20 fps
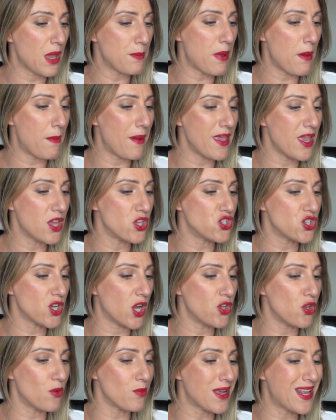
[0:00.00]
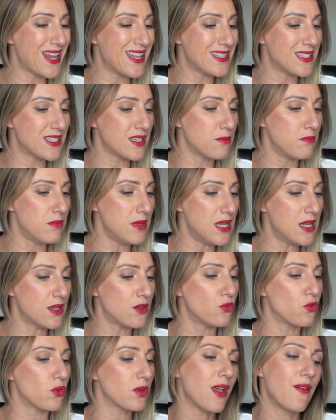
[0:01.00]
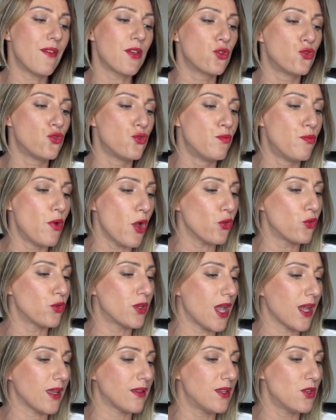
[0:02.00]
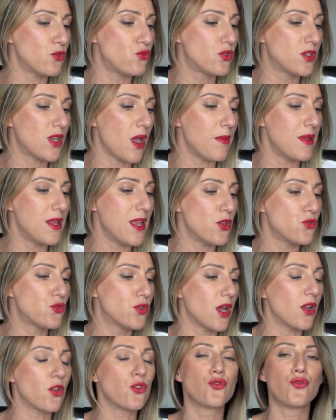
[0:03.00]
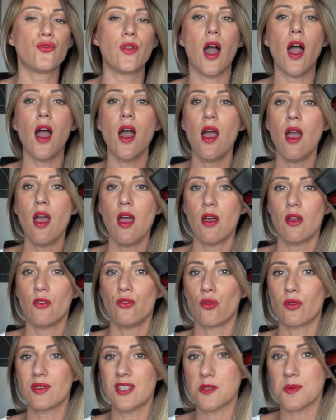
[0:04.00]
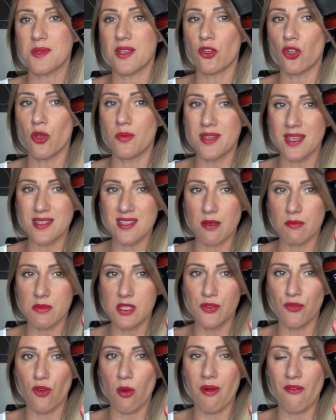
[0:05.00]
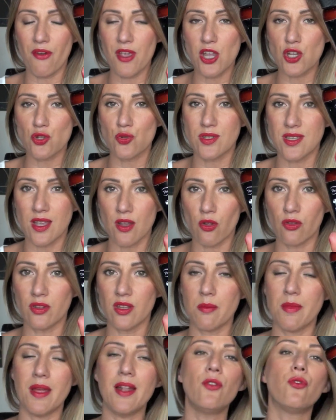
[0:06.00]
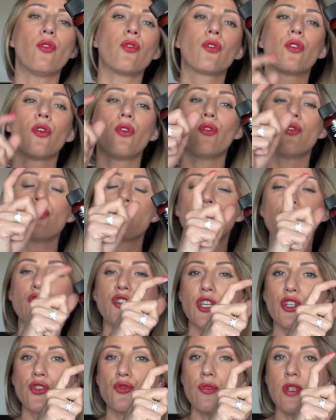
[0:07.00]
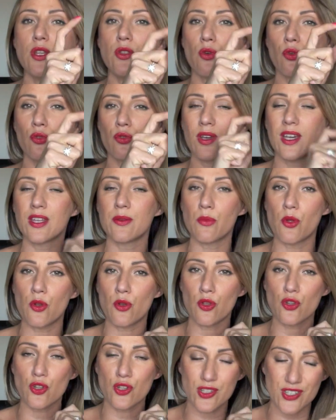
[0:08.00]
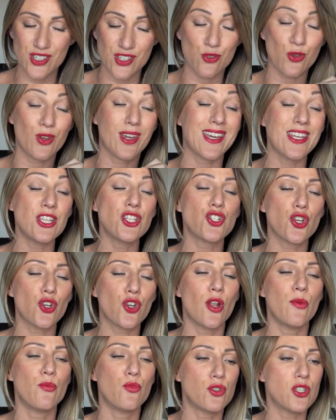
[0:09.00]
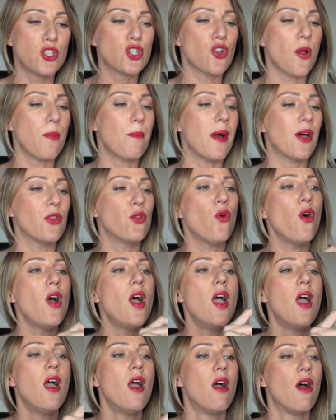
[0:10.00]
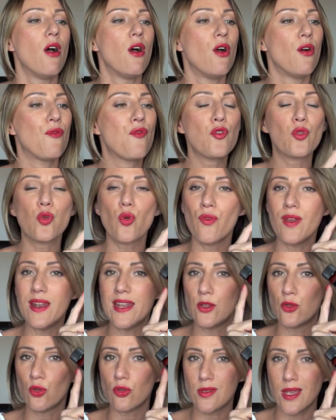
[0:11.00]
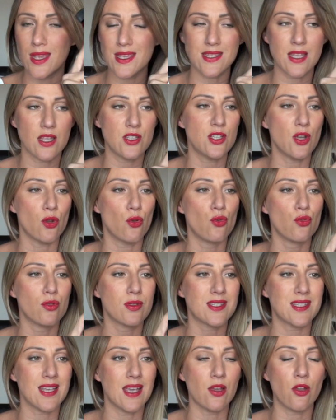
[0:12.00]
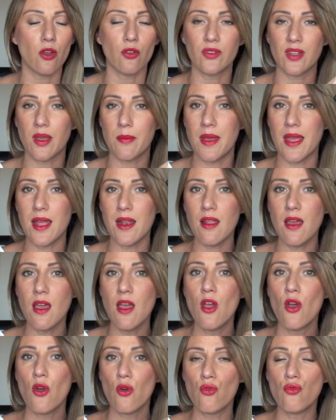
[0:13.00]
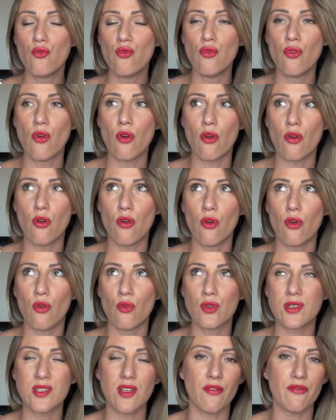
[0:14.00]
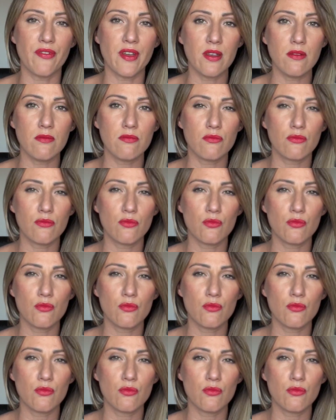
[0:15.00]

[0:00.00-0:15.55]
papaya and geranium cleansing milk, donc avec du beurre de karité, du camélia, du calendula. Donc ça se présente comme ça, c'est un petit format voyage de 50 ml. Donc euh, chez Julie, donc The Green, The Green, Jungle Beauty Shop, pardon, euh, vous trouvez les deux tailles, c'est-à-dire le 50 ml ou le 120